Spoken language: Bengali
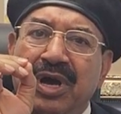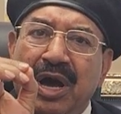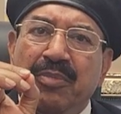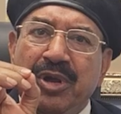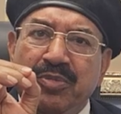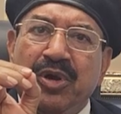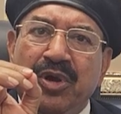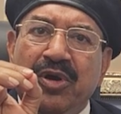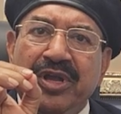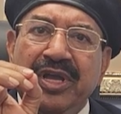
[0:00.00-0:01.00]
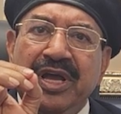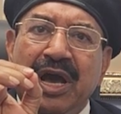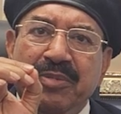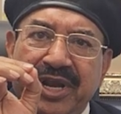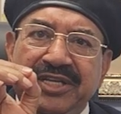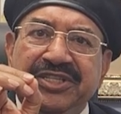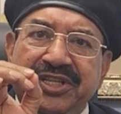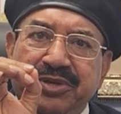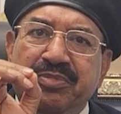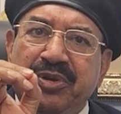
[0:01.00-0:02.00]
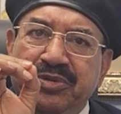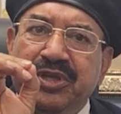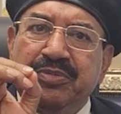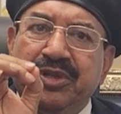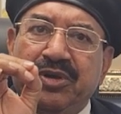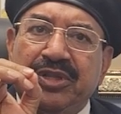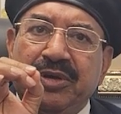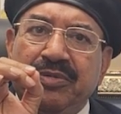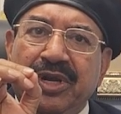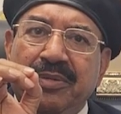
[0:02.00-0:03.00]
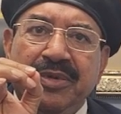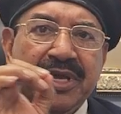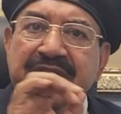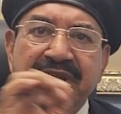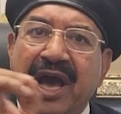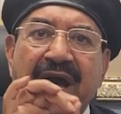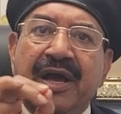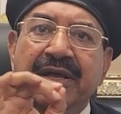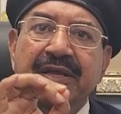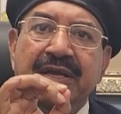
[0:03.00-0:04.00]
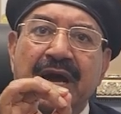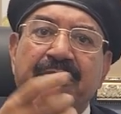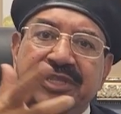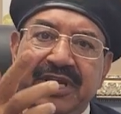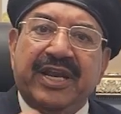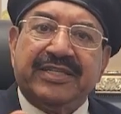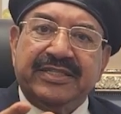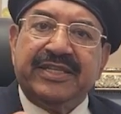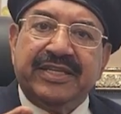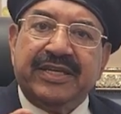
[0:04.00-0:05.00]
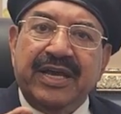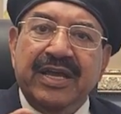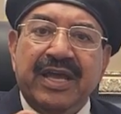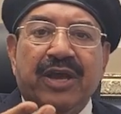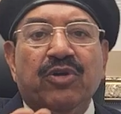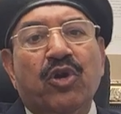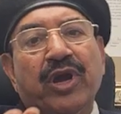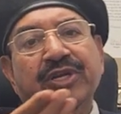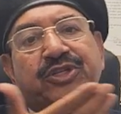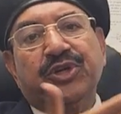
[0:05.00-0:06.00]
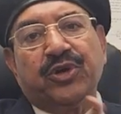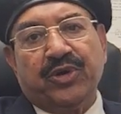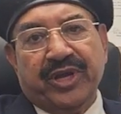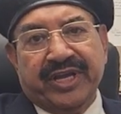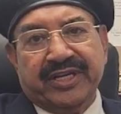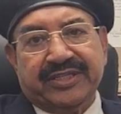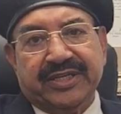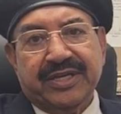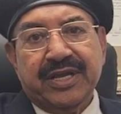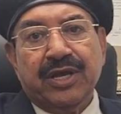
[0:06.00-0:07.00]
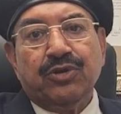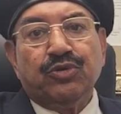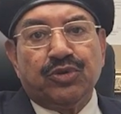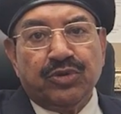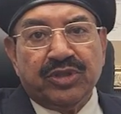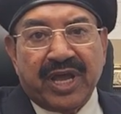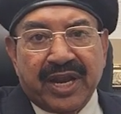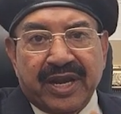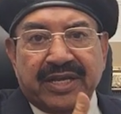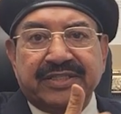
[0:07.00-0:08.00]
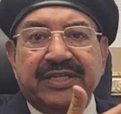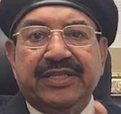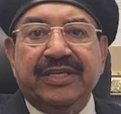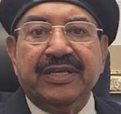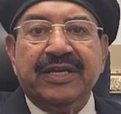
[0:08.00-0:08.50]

আমার মনে হয় আমি রাজনীতির বিরুদ্ধে বোধে কথা বললাম না আমাদের রাজনীতিটা এখন অকার্যকর হয়ে গেছে নতুন ধারার রাজনীতি